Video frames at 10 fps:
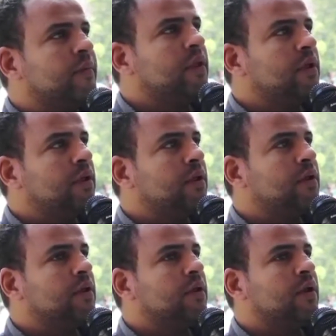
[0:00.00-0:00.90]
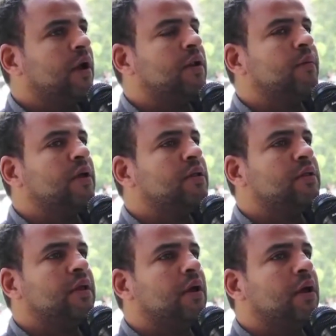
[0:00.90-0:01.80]
فاهمني يعني
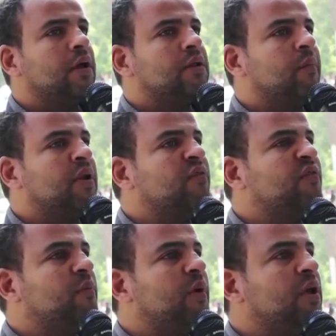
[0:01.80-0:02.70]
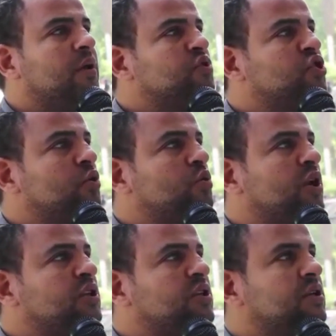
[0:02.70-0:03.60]
بقت 80% مش
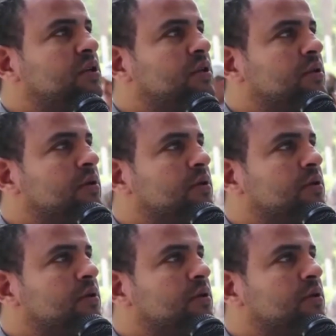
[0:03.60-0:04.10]
32